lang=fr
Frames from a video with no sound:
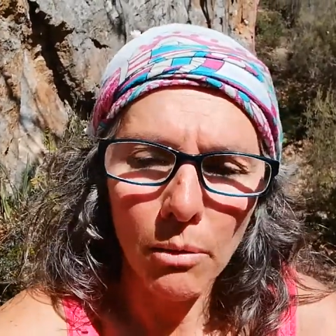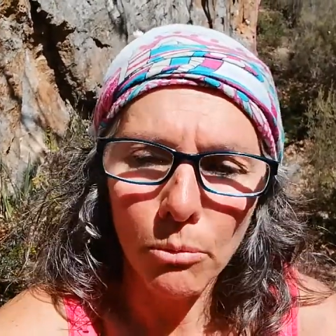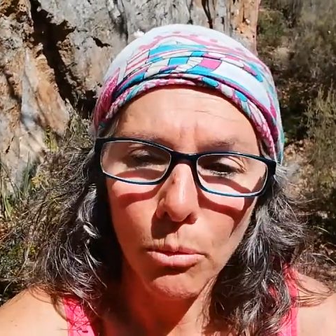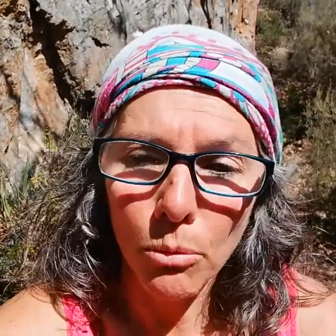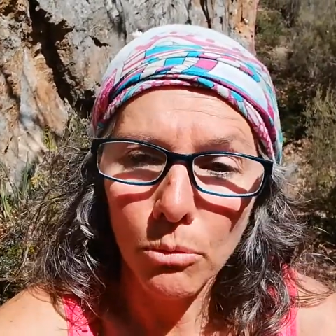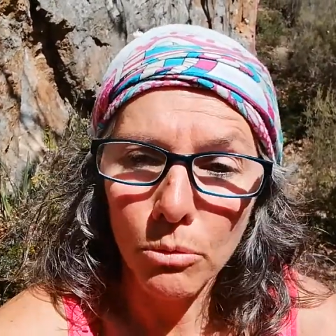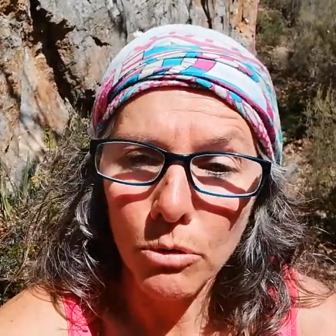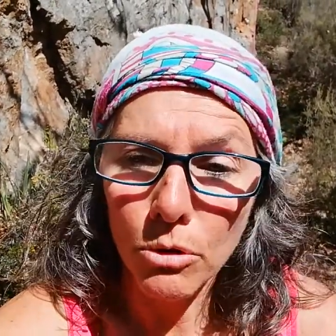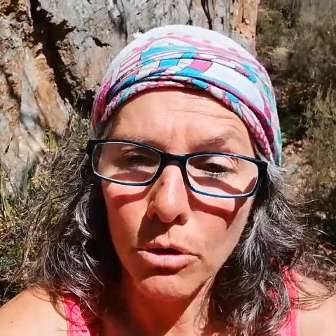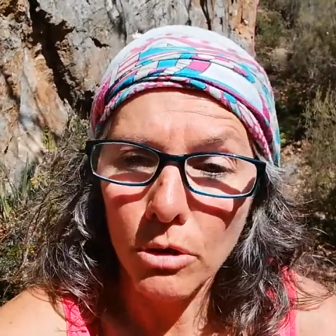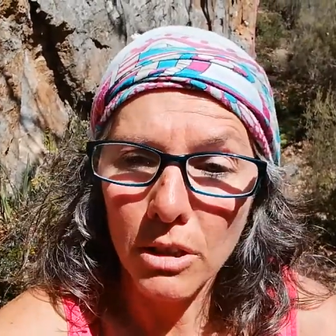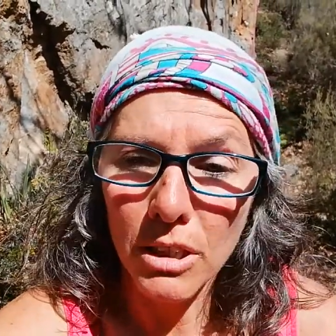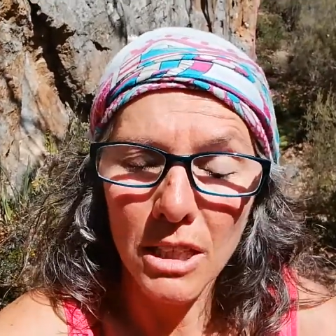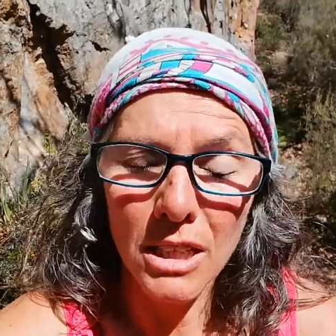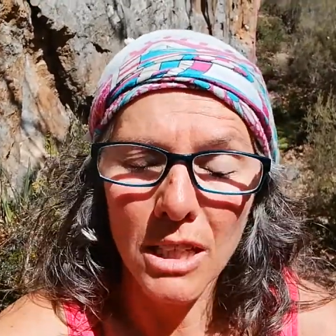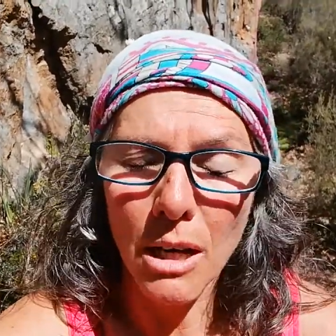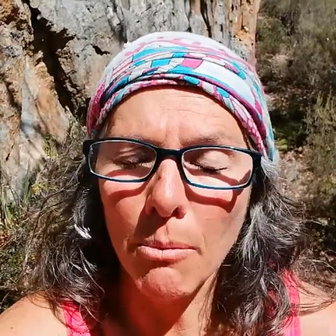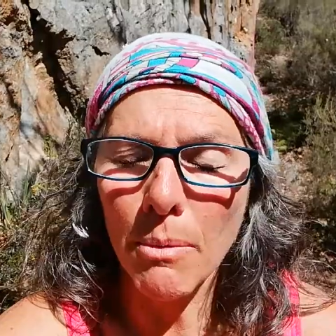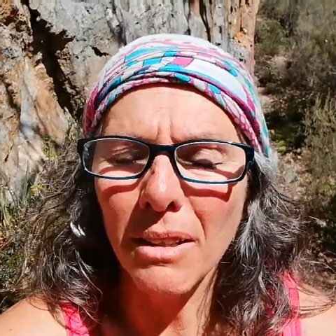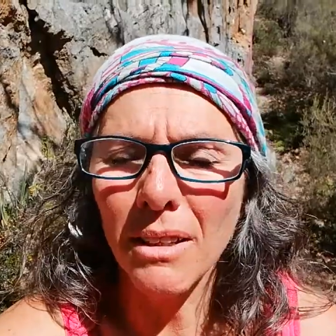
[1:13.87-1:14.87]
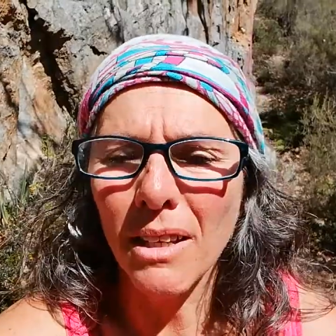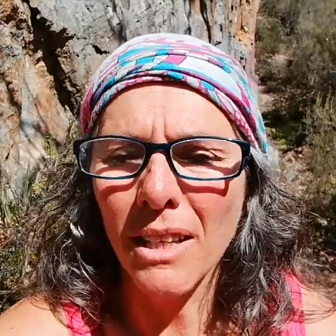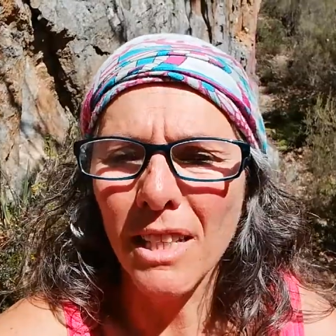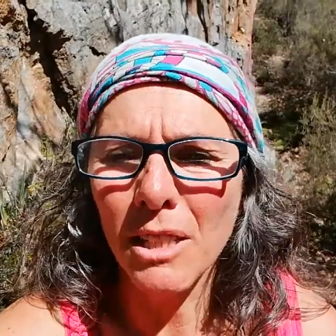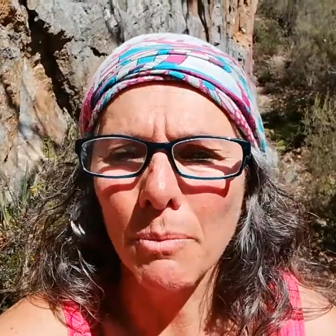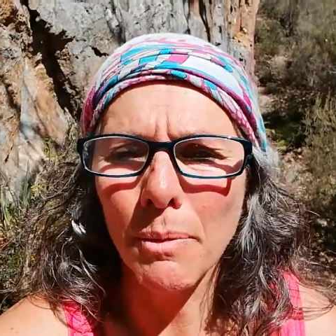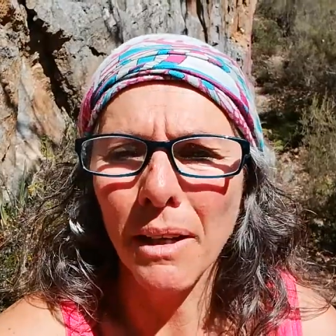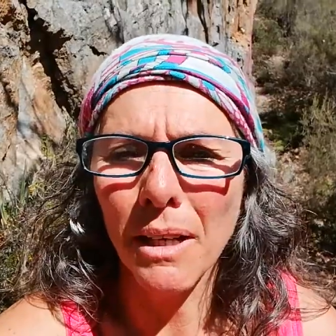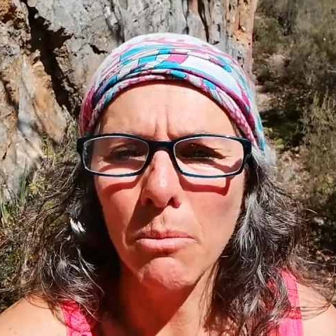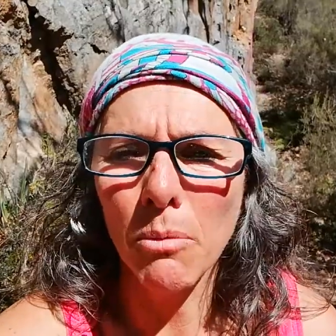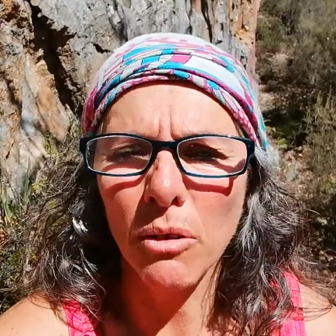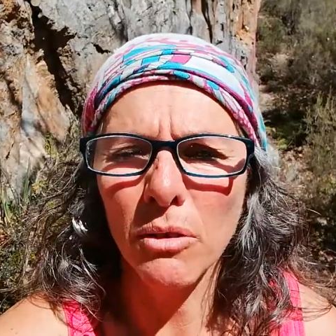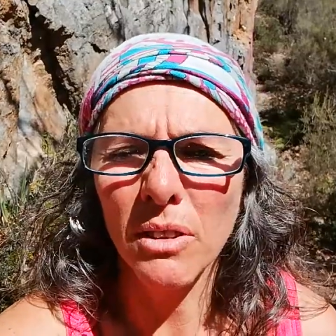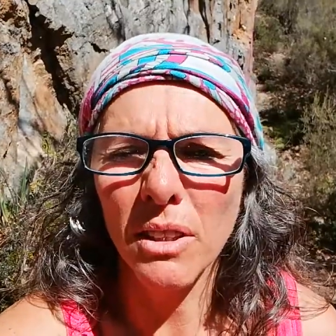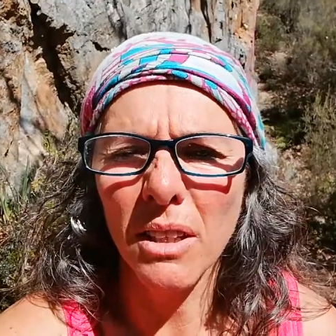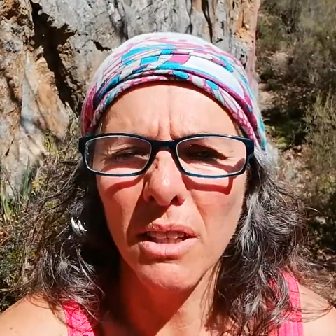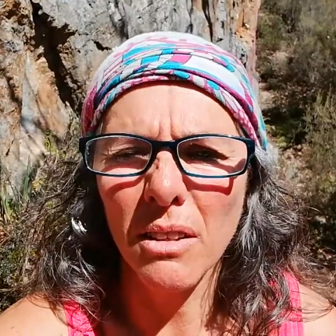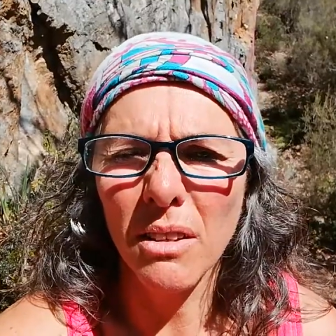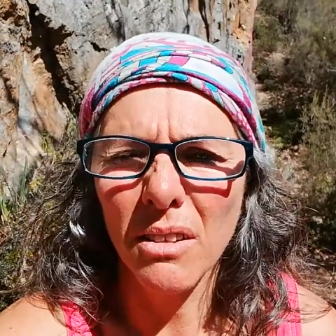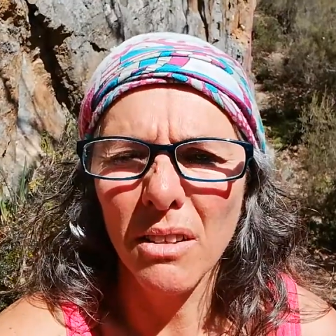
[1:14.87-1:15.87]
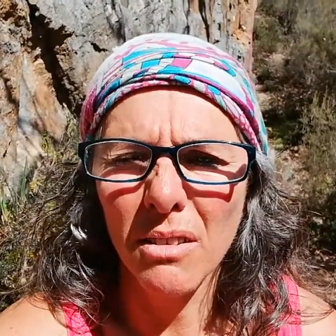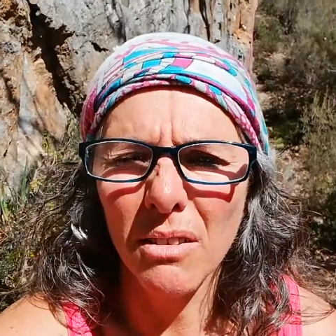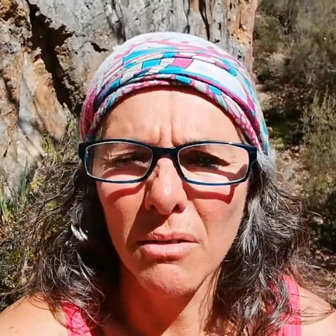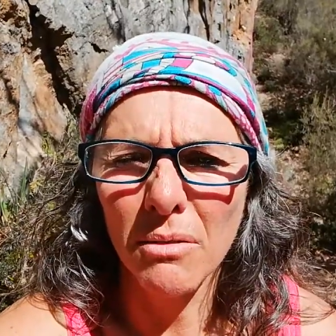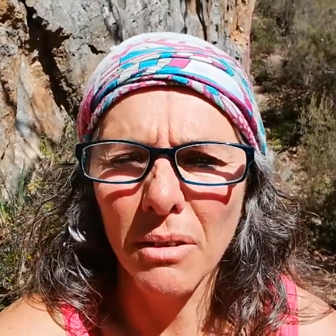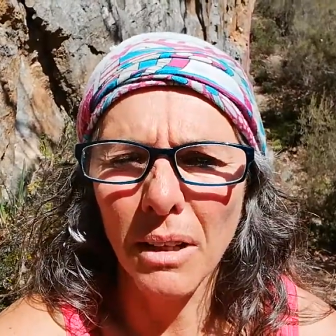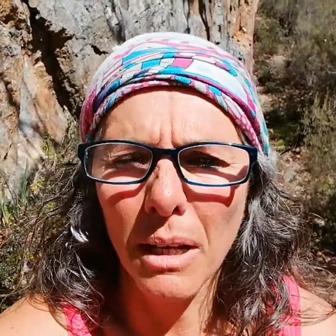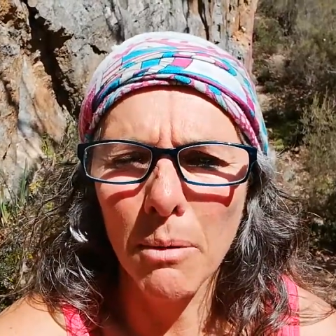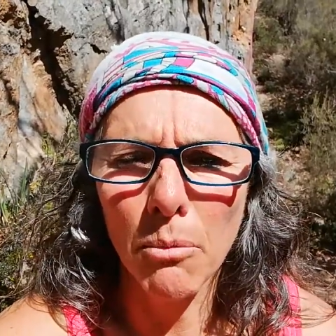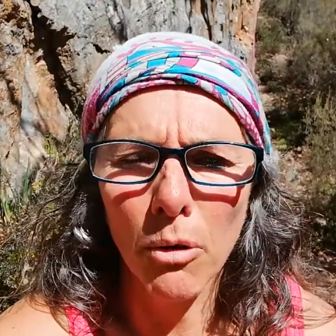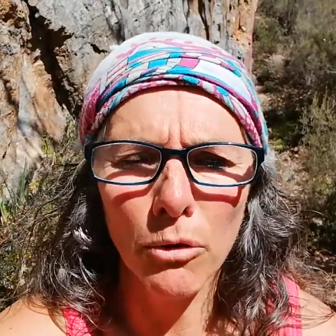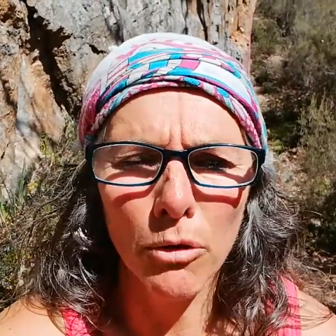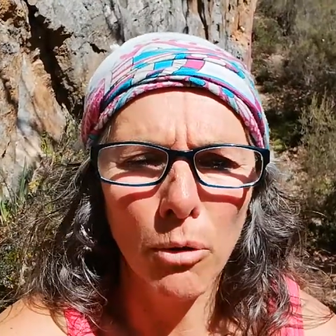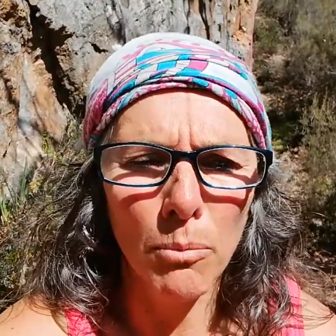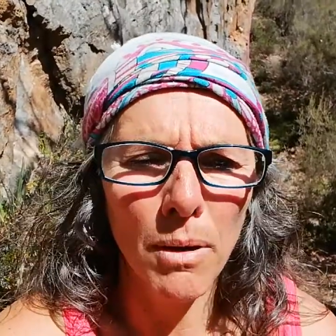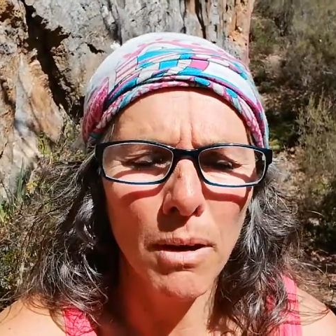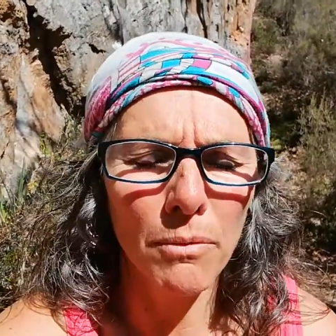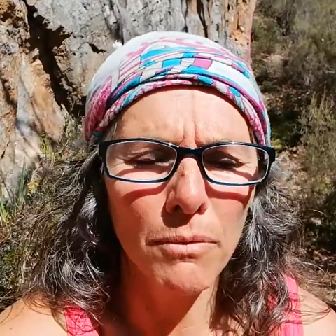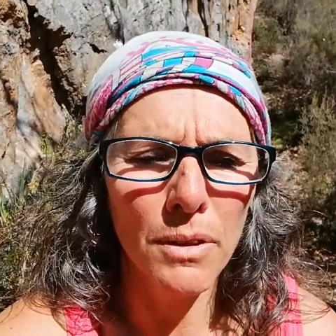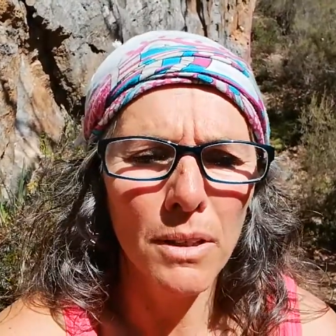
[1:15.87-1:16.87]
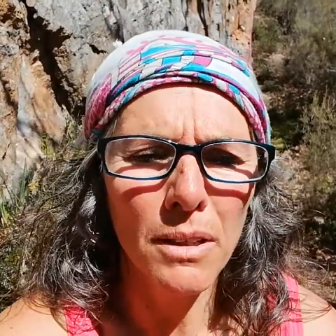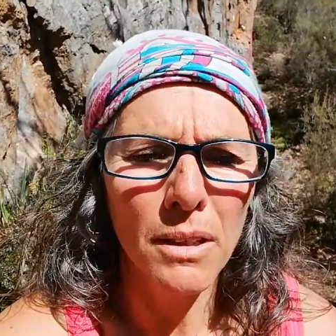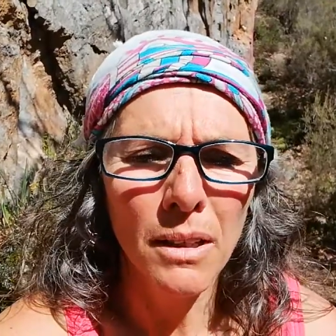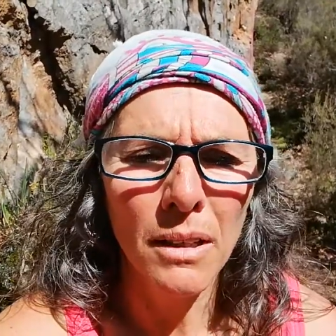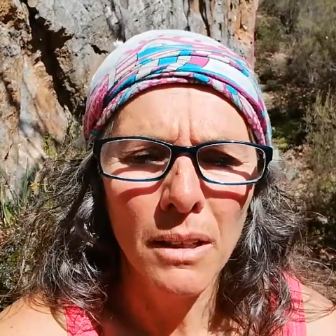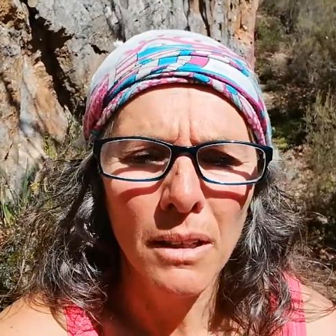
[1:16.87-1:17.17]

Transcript: Bon, j'ai jamais expérimenté vraiment dans ma vie.